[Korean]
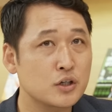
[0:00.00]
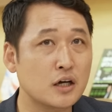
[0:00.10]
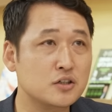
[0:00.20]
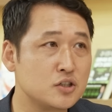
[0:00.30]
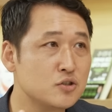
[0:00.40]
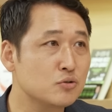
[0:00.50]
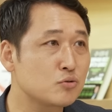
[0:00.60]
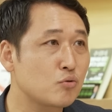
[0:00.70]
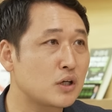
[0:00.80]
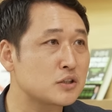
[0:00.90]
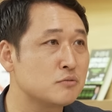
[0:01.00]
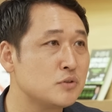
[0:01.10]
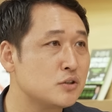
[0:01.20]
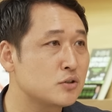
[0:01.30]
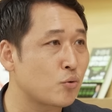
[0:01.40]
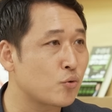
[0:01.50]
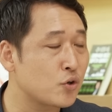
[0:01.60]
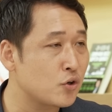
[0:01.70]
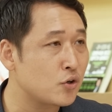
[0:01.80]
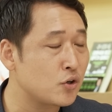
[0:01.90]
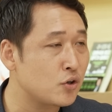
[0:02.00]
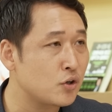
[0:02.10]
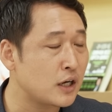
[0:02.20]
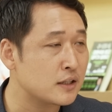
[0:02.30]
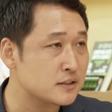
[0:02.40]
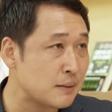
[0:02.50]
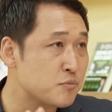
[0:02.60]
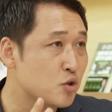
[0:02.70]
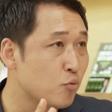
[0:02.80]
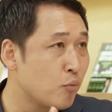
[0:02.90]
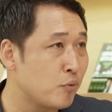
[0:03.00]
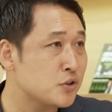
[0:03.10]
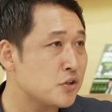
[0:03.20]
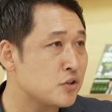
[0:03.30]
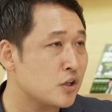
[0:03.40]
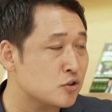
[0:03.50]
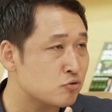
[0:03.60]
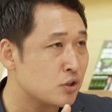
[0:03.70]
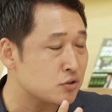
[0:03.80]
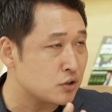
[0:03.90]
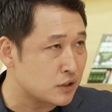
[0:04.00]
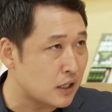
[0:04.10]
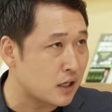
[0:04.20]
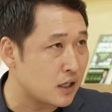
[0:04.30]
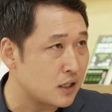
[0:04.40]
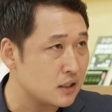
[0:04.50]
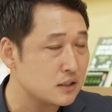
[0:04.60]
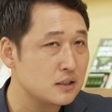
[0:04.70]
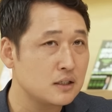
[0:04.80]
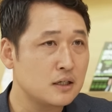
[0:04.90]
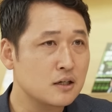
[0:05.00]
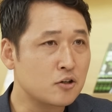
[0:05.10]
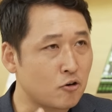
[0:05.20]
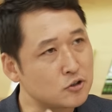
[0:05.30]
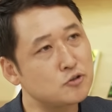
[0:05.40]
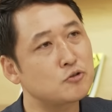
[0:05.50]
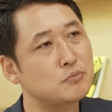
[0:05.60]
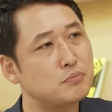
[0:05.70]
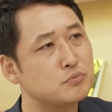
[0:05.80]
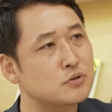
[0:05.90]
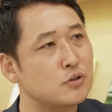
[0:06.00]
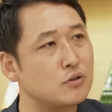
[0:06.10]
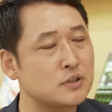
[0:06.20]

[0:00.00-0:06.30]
약 2년 동안 금리를 동결한 3.5%에 익숙해져 있다가 거기서부터